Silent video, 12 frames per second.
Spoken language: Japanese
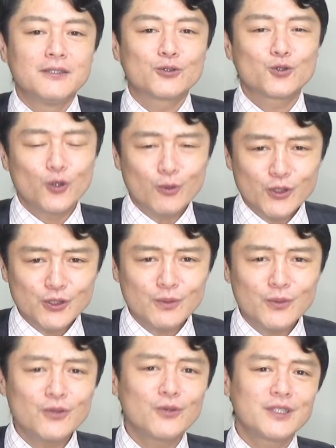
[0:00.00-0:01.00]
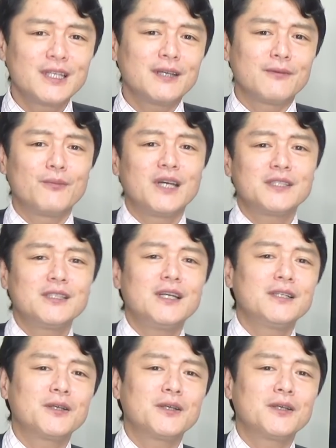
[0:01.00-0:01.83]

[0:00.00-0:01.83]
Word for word: そもそも論で間違い